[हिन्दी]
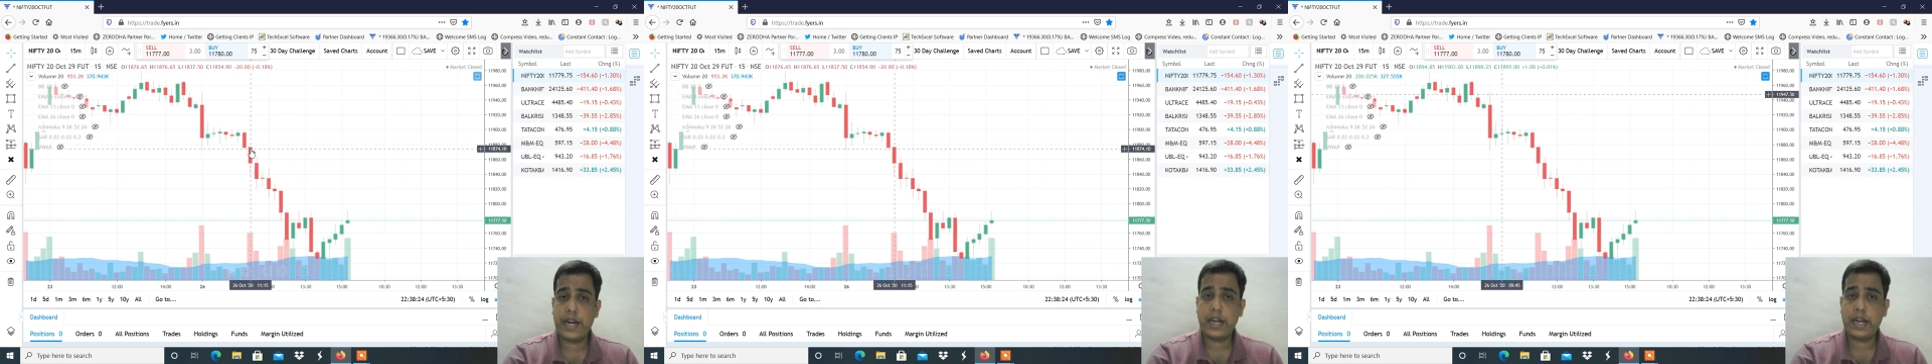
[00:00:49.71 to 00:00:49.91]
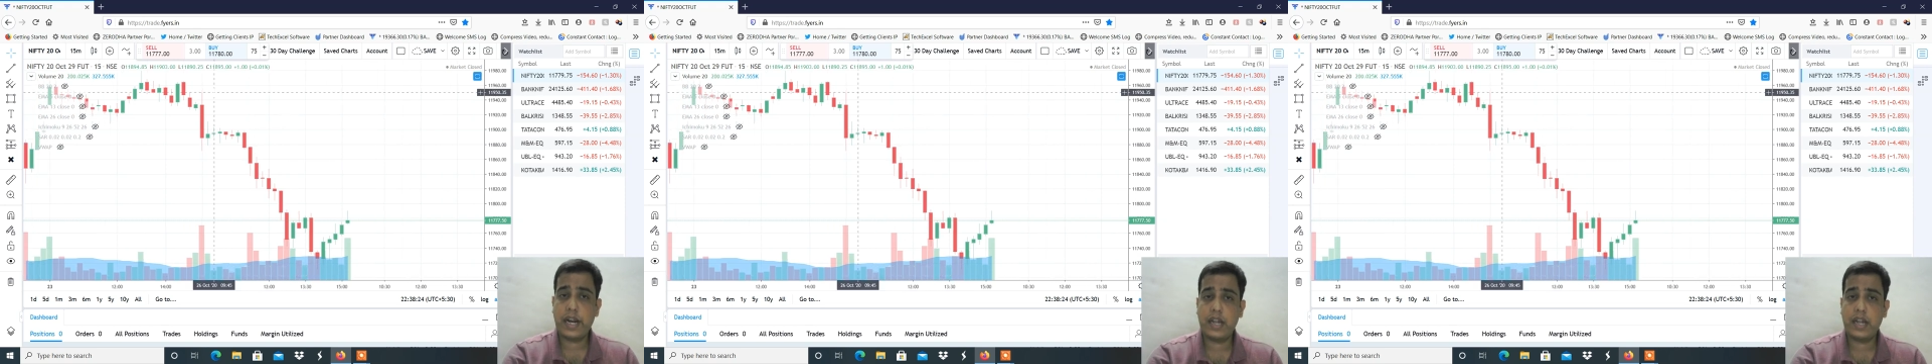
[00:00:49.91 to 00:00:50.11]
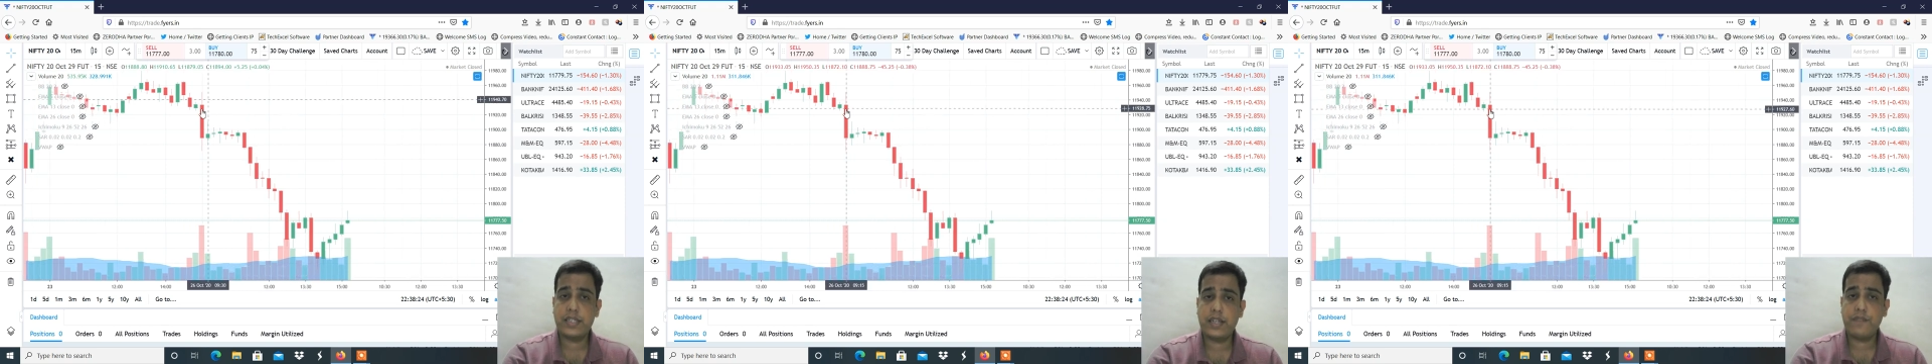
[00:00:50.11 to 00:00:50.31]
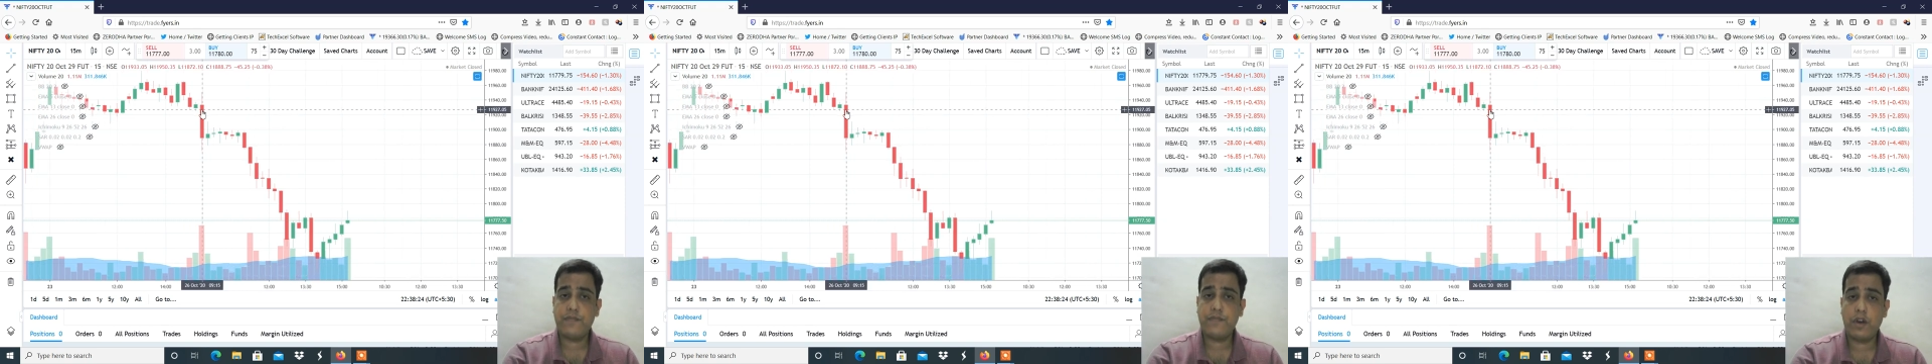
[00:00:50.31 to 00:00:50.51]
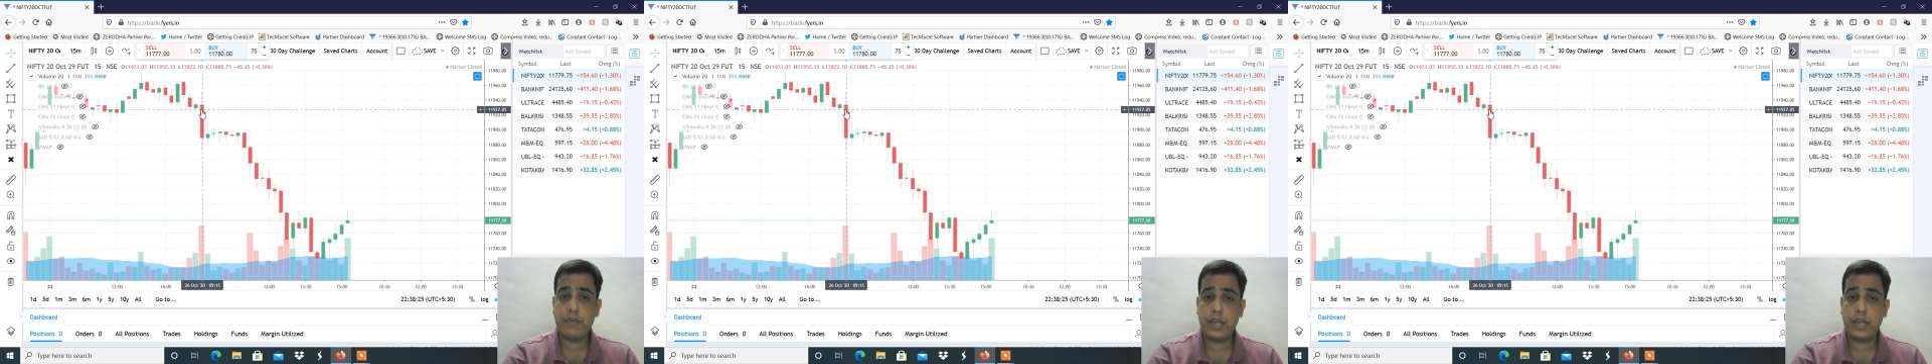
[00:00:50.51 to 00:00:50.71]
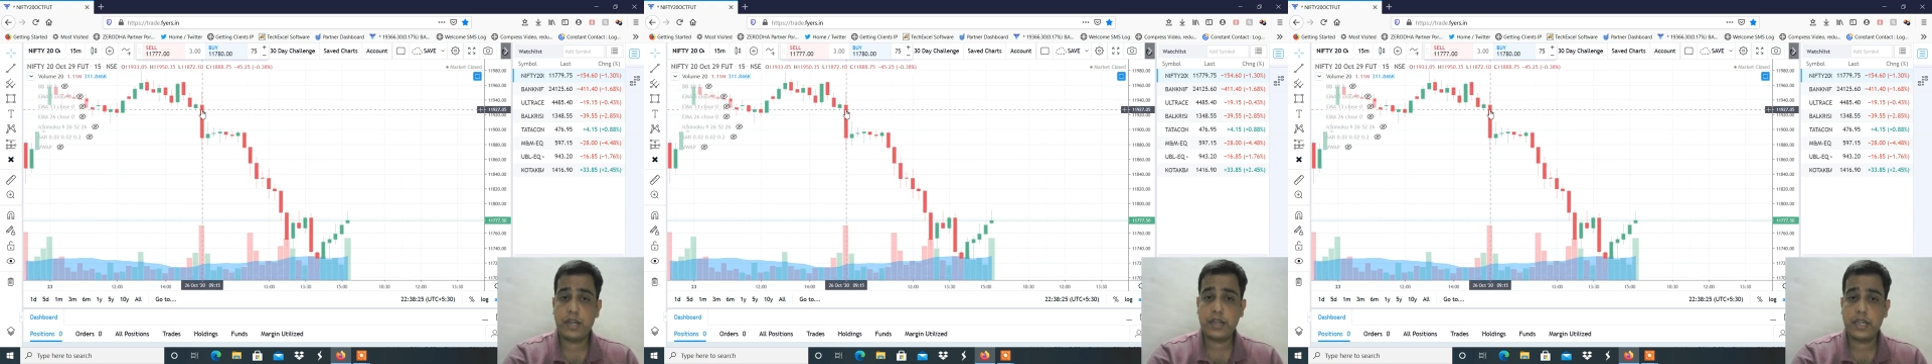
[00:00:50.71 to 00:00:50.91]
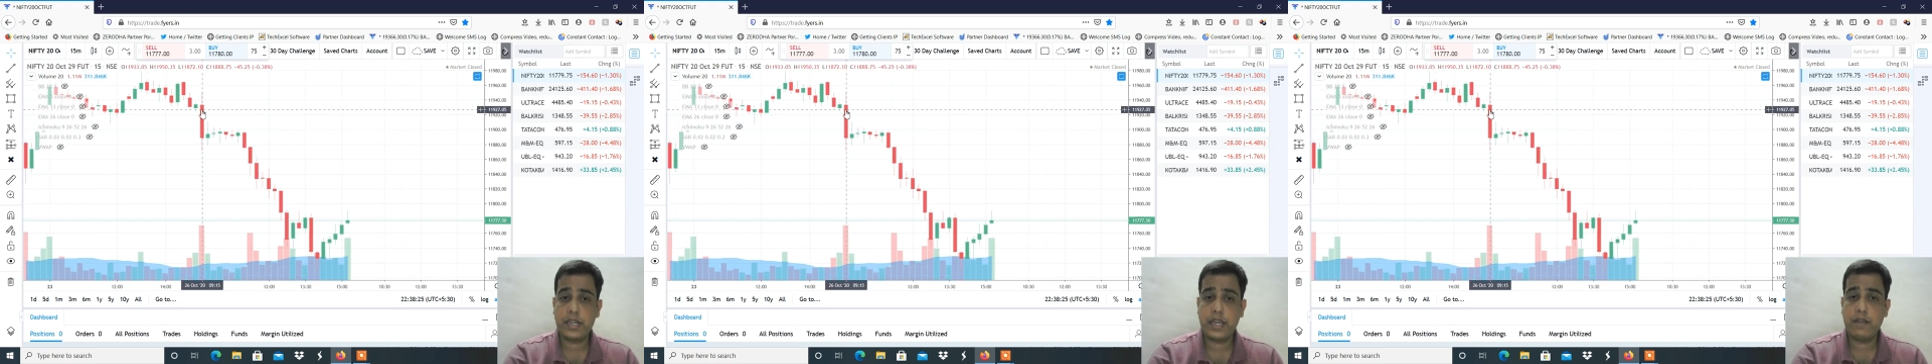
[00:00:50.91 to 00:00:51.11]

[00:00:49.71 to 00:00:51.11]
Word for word: रेड कैंडल इसने फॉर्म किया था